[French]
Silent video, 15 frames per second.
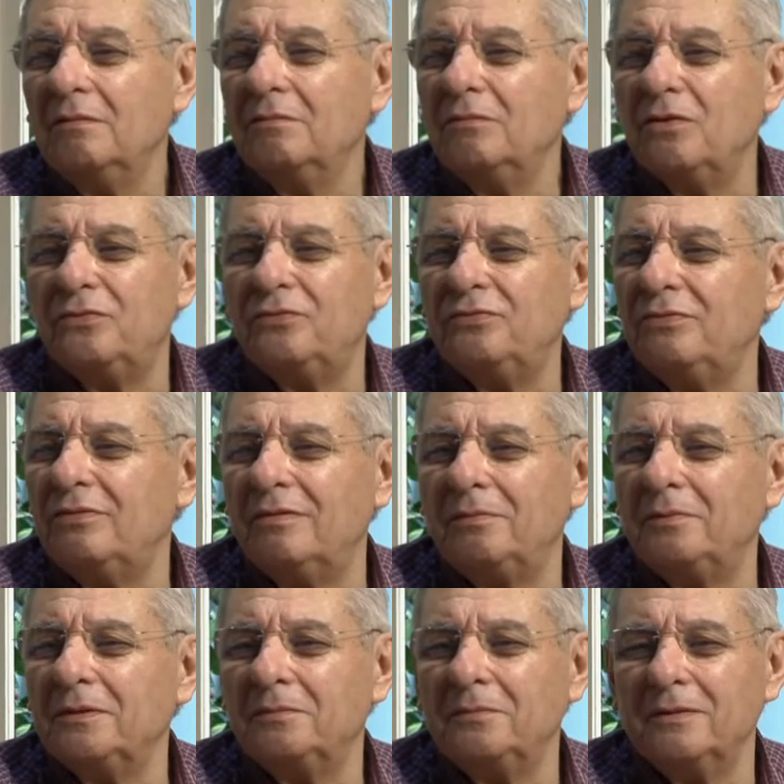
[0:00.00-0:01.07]
Je m'en fous
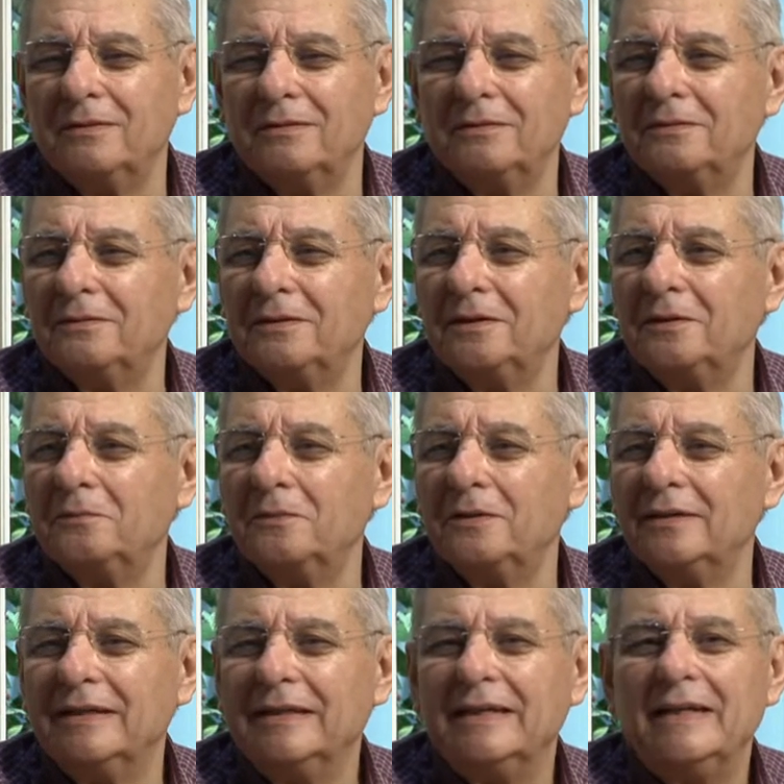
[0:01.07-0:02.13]
complètement, réellement.